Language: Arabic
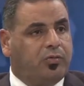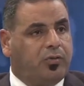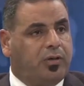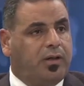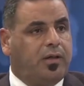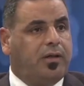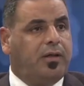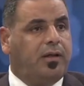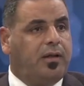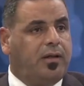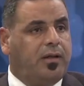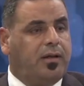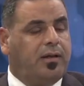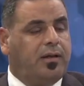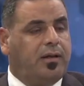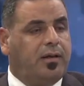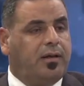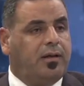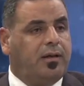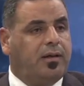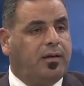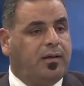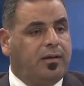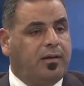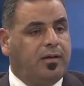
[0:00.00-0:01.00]

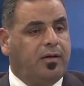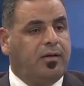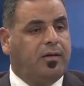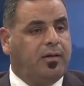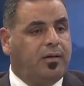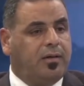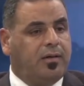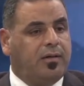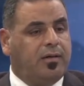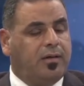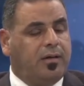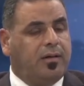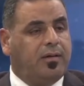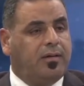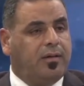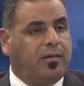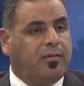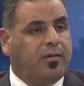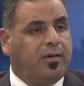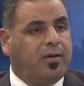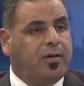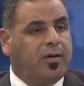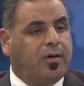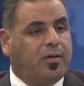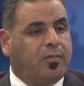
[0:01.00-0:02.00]

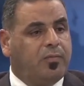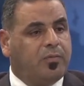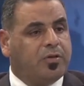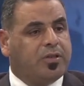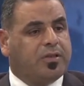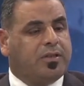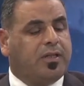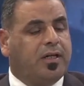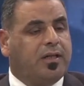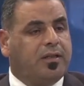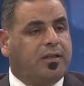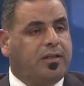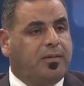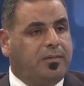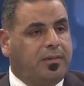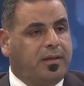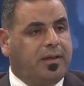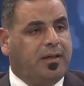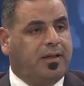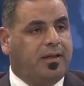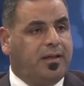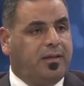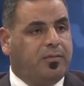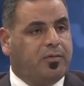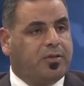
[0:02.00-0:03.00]

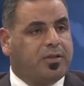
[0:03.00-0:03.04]
وللمستخدمين